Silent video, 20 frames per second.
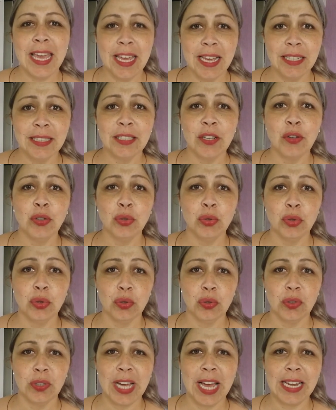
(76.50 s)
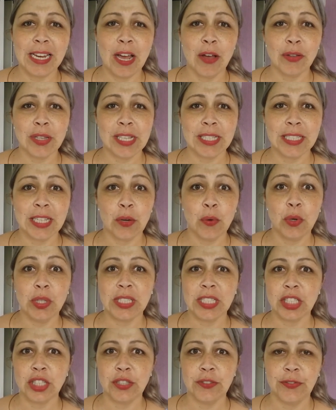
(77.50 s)
Esse é o intuito do canal, trazer
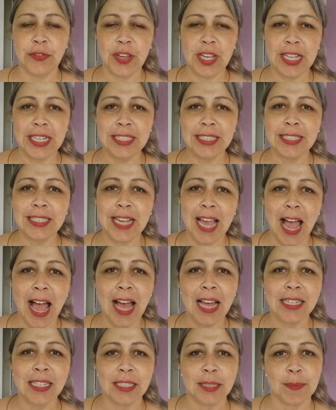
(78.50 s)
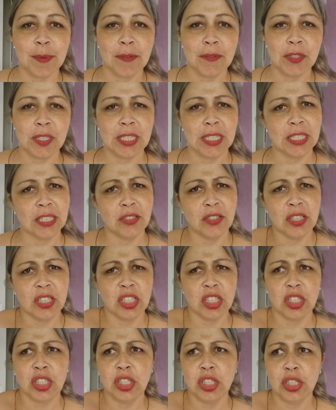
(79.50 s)
coisas diferenciadas para vocês. Às
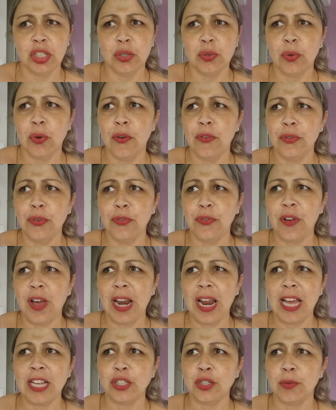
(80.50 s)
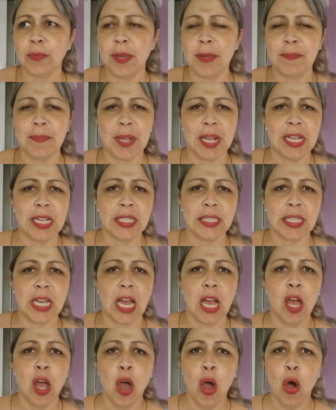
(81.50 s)
vezes a gente nunca ouviu falar de uma
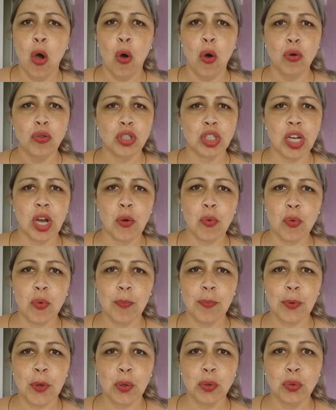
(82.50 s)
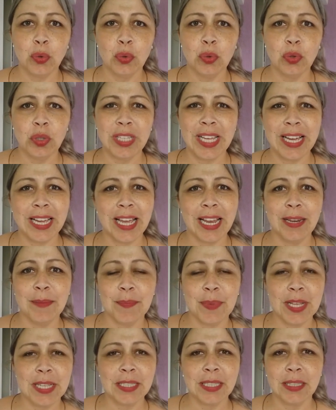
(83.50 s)
empresa ou de algum produto e aquela
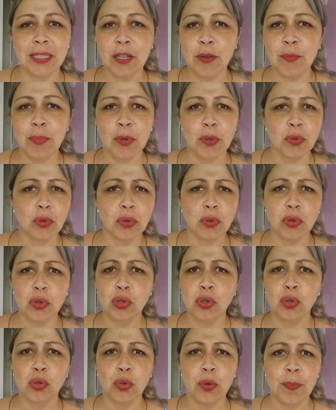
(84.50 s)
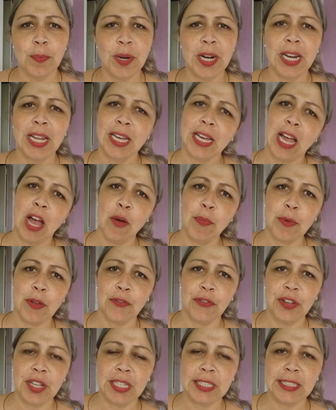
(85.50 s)
empresa tem um produto super legal
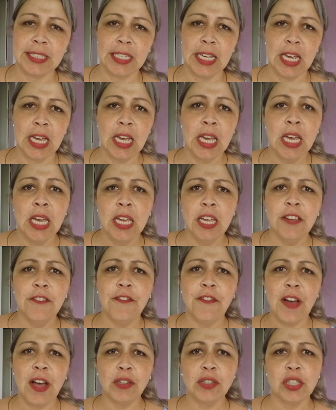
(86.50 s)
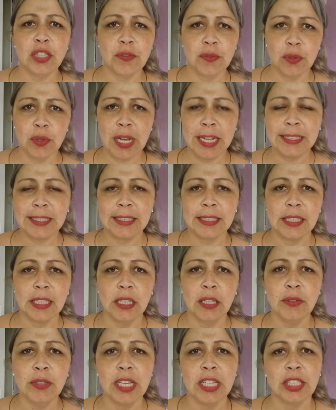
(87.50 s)
para oferecer e falta
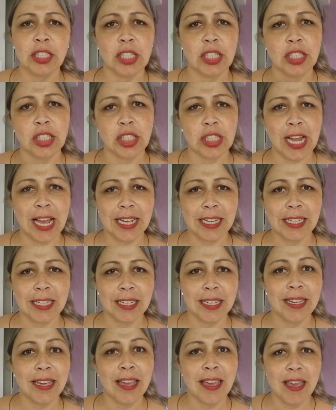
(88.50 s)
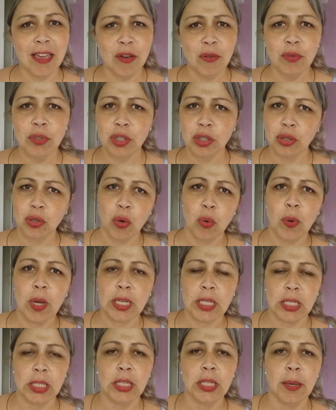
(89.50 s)
divulgação e a gente está aqui, eu estou
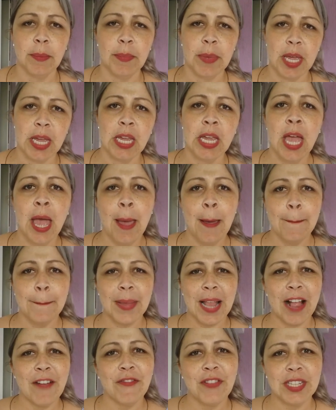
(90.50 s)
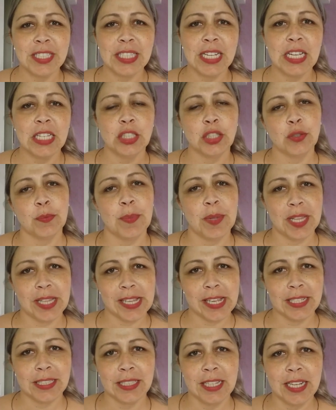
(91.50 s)
aqui também para fazer isso, para
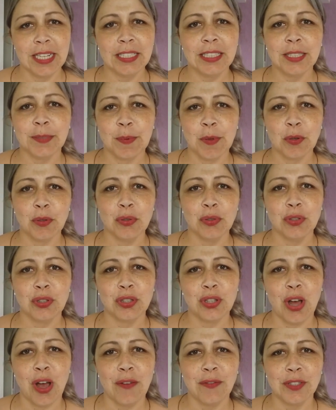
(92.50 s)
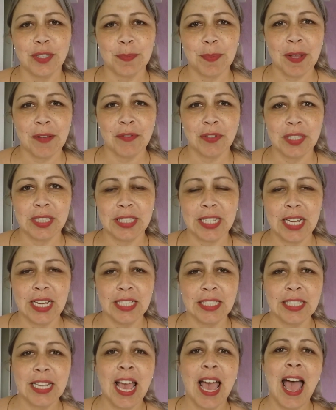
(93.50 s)
trazer esses produtos novos para
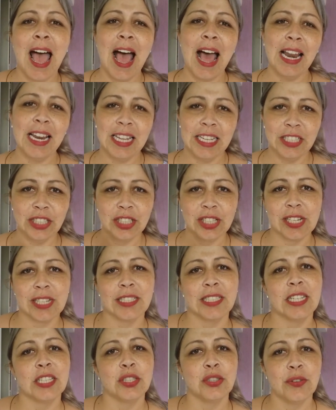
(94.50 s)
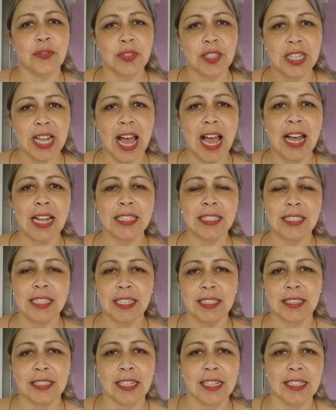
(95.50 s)
vocês, além de trazer as novidades
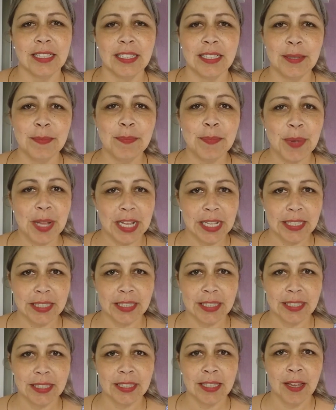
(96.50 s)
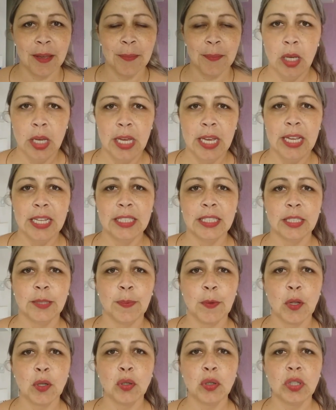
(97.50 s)
das grandes empresas.
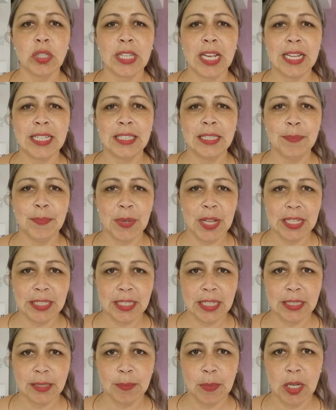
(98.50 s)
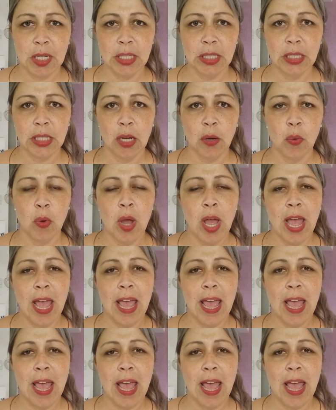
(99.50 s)
Esses produtos que as empresas mandam